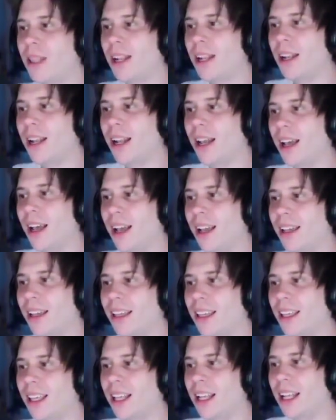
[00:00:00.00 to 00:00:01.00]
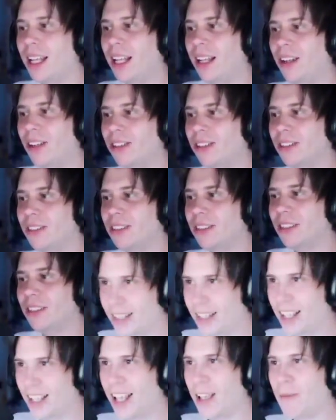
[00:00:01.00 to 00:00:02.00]
A Kinley, ¿no? ¿Cómo?
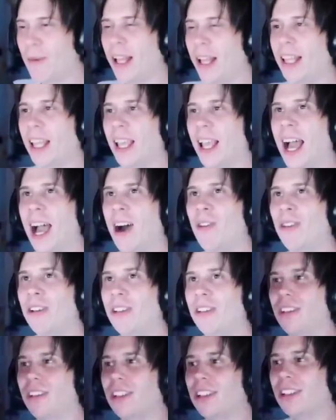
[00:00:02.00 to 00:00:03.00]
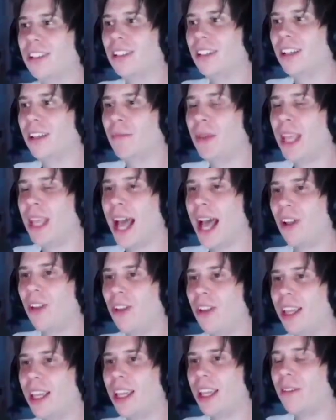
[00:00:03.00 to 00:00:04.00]
Espérate, Auron Vi algo
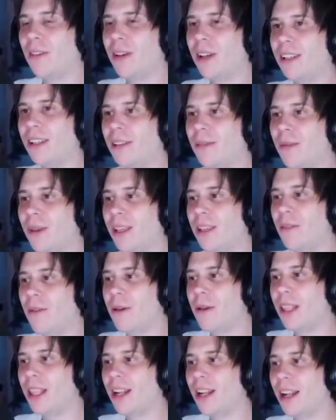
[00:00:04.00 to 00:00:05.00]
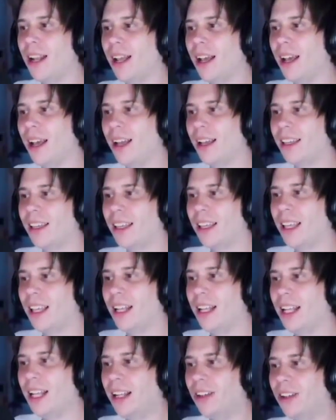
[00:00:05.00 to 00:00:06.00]
de que iba, se me iba a meter en la
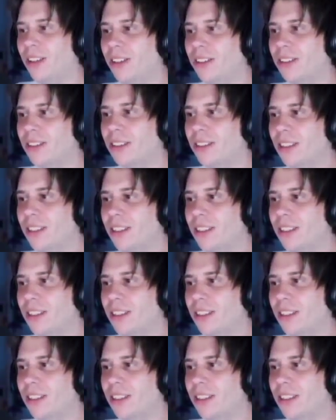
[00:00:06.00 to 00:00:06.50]
Lee, ¿no?